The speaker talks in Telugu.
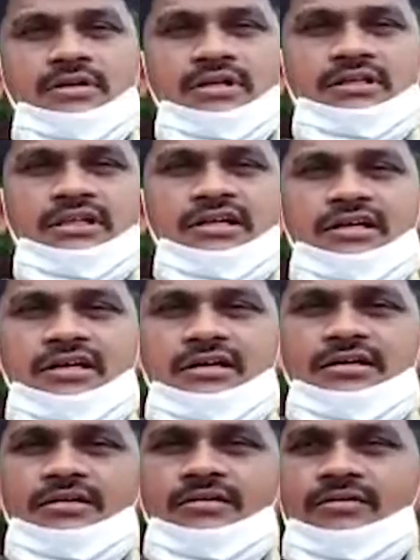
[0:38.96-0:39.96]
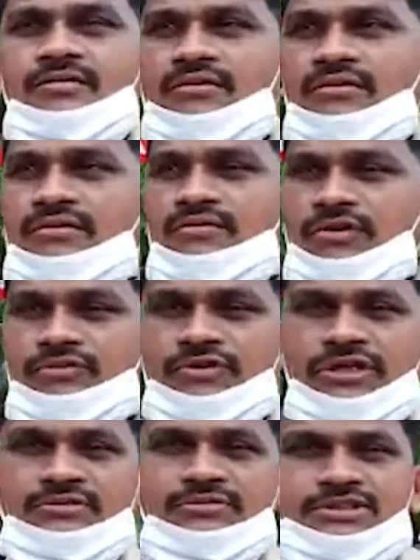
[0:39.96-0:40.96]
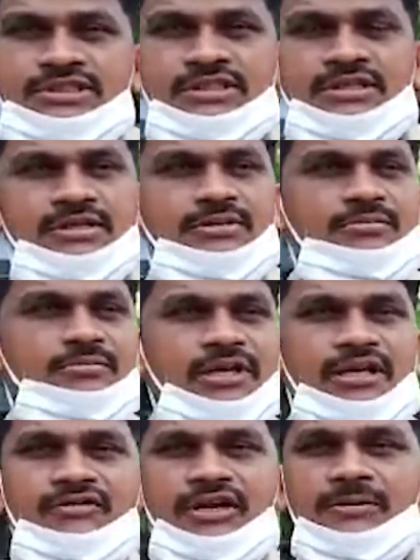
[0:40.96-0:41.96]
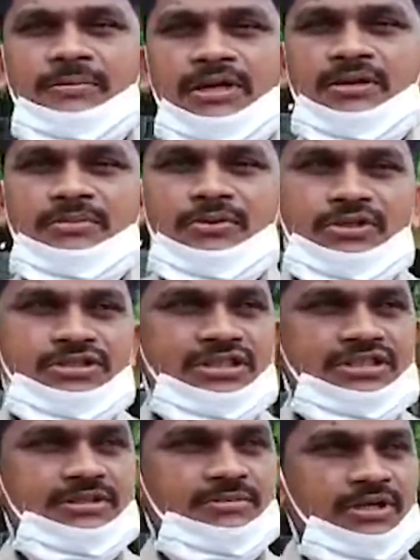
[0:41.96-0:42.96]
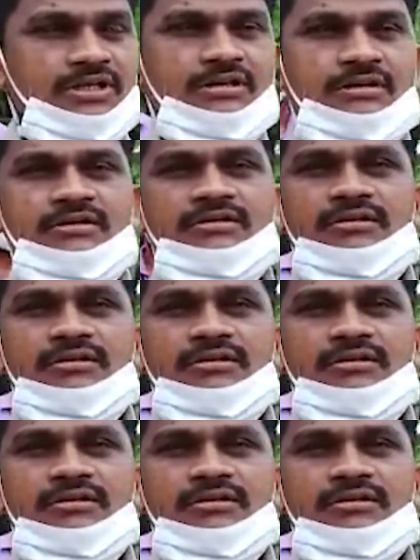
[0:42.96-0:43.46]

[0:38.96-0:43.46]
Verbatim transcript: గత వన్ వీక్ నుంచి మన వేటపాలెం పోలీస్ స్టేషన్ పరిధిలో